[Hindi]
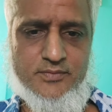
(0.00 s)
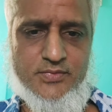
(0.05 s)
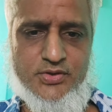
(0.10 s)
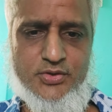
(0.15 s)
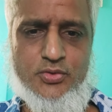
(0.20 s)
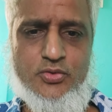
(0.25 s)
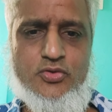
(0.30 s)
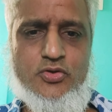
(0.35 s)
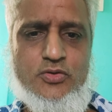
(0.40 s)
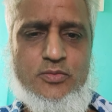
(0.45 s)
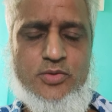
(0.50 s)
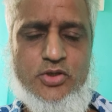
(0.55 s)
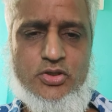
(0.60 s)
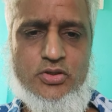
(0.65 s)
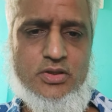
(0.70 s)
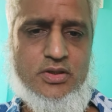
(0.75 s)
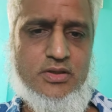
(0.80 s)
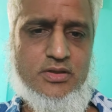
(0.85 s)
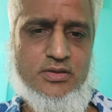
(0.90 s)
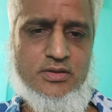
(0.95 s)
यूट्यूब
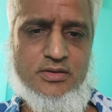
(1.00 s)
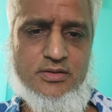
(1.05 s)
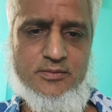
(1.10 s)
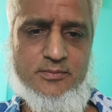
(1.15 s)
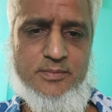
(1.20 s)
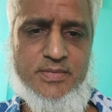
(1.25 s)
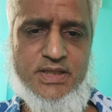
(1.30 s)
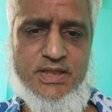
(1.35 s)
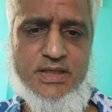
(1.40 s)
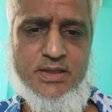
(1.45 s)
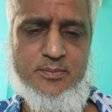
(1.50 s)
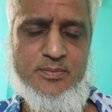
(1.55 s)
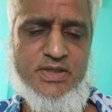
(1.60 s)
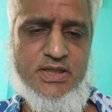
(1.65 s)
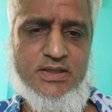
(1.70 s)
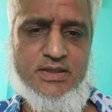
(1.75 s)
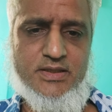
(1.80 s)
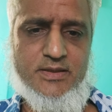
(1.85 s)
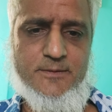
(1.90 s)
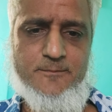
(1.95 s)
और मीडिया पे
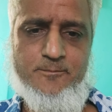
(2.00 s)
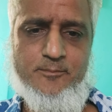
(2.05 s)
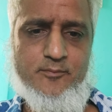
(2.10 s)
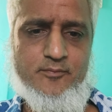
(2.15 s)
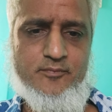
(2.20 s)
आ रहा है